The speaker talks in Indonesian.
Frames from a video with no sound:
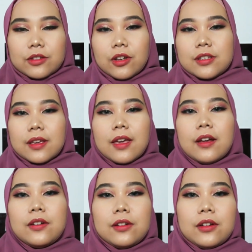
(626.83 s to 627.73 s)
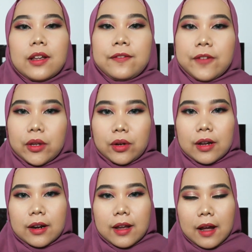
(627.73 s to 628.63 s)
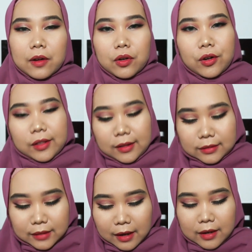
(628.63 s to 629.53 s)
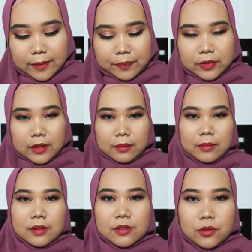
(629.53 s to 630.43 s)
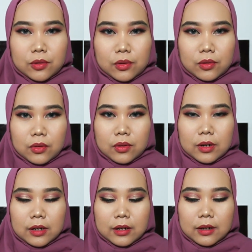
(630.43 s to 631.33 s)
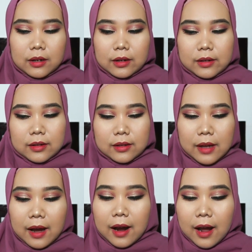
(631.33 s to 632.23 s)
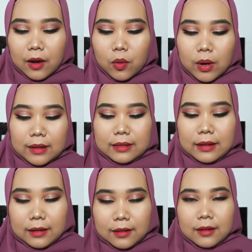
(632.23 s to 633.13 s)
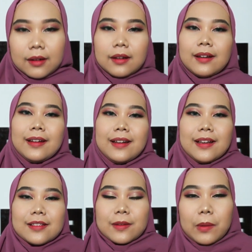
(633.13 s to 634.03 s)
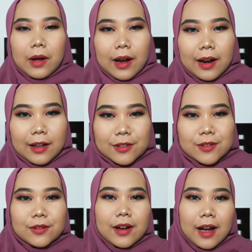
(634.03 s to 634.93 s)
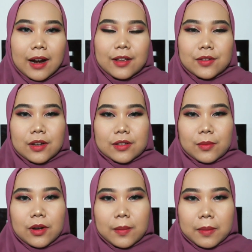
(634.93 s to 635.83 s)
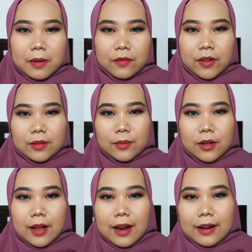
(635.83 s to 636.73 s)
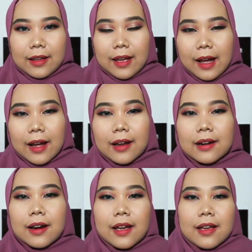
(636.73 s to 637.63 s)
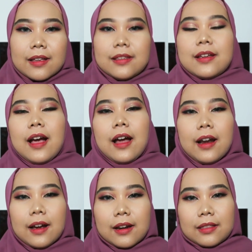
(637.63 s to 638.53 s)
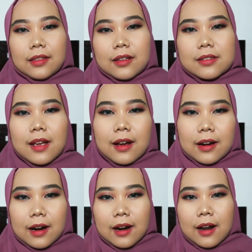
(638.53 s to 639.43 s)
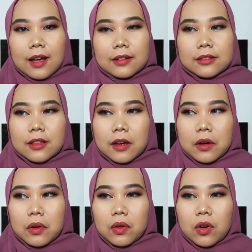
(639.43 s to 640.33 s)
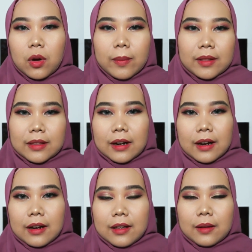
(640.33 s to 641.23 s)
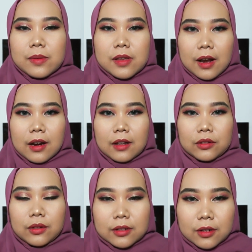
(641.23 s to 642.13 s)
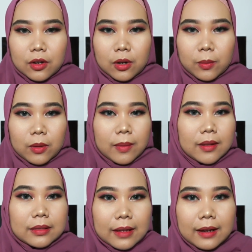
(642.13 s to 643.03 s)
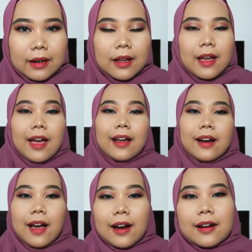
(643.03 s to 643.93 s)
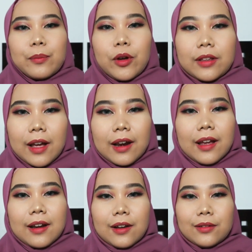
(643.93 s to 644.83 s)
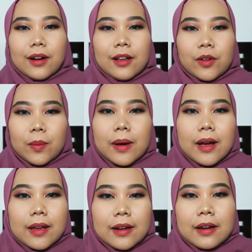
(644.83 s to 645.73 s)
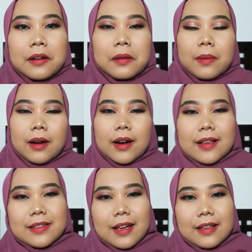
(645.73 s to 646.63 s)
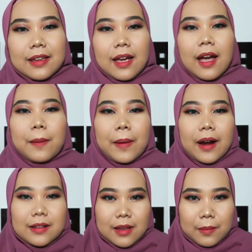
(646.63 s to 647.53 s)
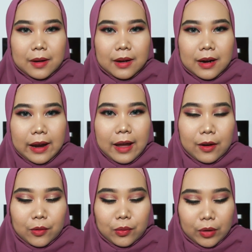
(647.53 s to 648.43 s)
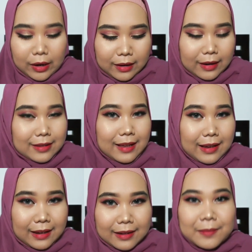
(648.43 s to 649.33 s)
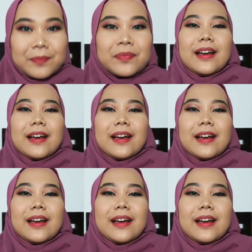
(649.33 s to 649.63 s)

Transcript: So sekian dulu review dari aku tentang lip tint Mizu uh, yang aku atin. Semoga kalian suka dan juga semoga bermanfaat buat kalian. Jika ada kritik, saran, atau komentar kalian bisa kalian tulis di kolom komentar Dan buat kalian yang udah nyobain dan gimana rasanya Apakah sama kayak aku yang ngerasain